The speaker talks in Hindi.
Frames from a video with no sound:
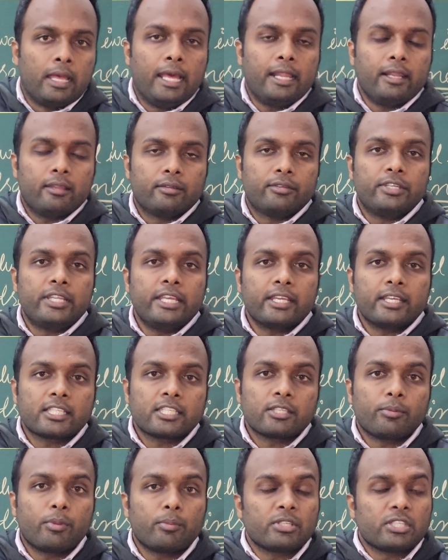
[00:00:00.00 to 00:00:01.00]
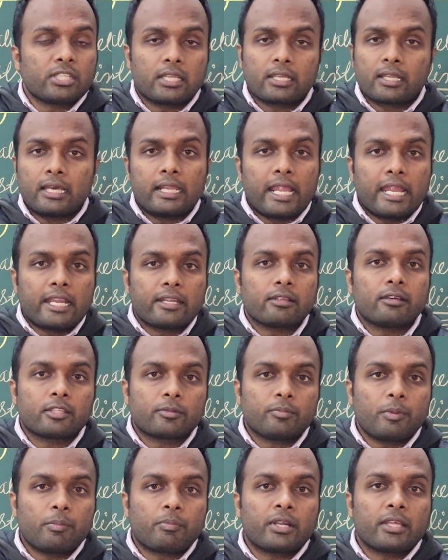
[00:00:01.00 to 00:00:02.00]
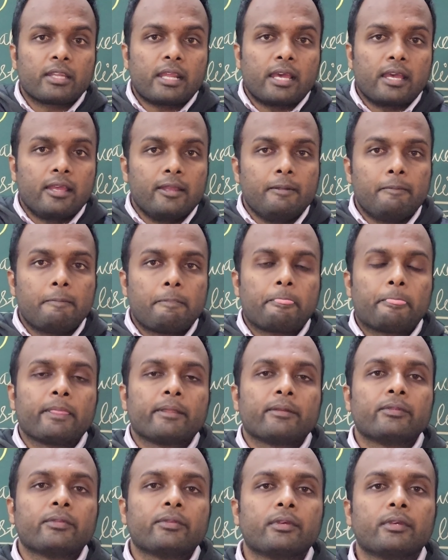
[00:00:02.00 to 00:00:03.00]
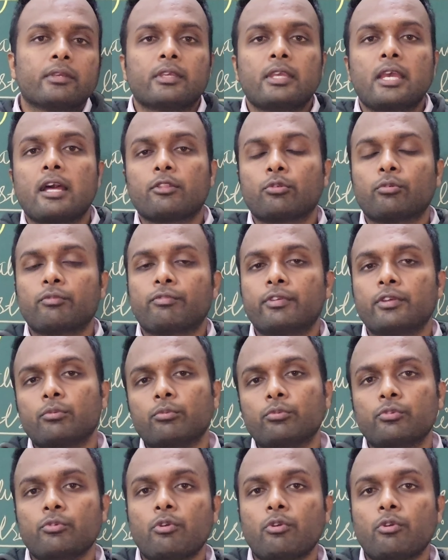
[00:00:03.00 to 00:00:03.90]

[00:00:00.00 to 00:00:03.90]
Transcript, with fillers: है ना डे के समय में सन का लाइट अर्थ पे पड़ रहा है या तो फिर